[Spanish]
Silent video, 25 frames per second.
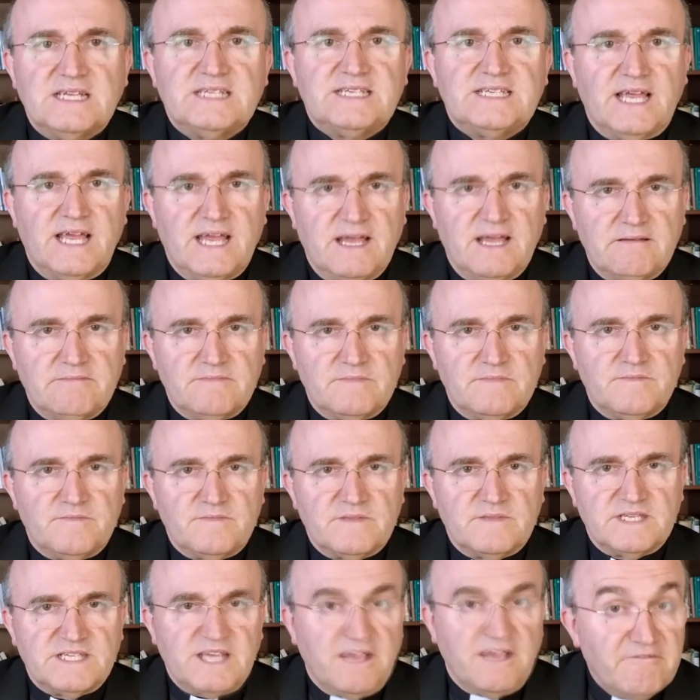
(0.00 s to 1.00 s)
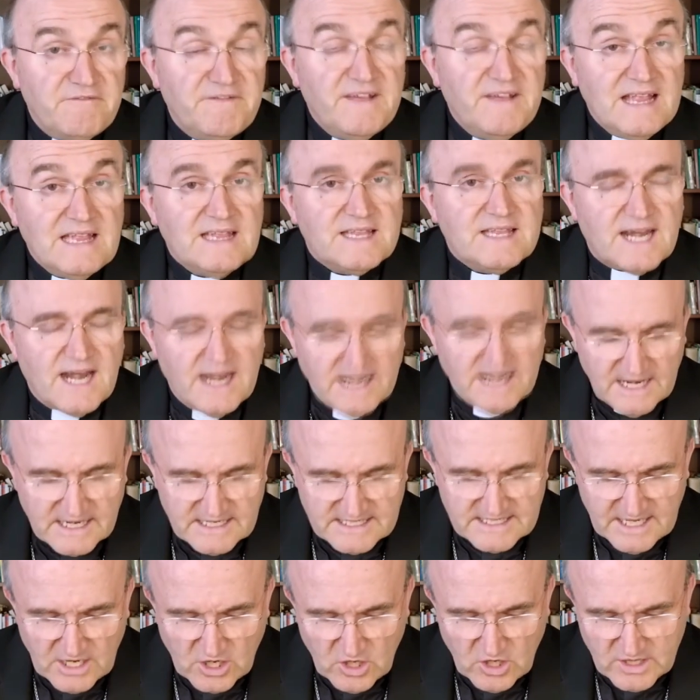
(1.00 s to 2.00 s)
se, infiltra en
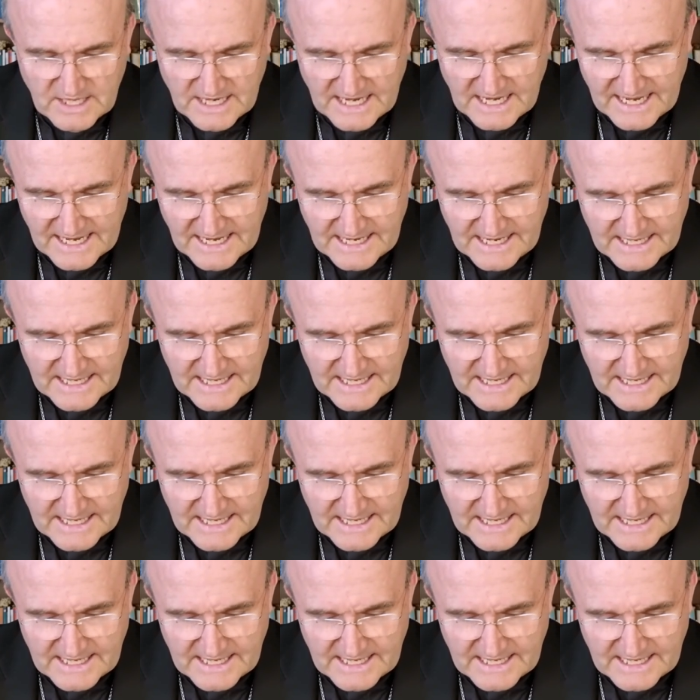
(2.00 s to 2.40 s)
el seno de la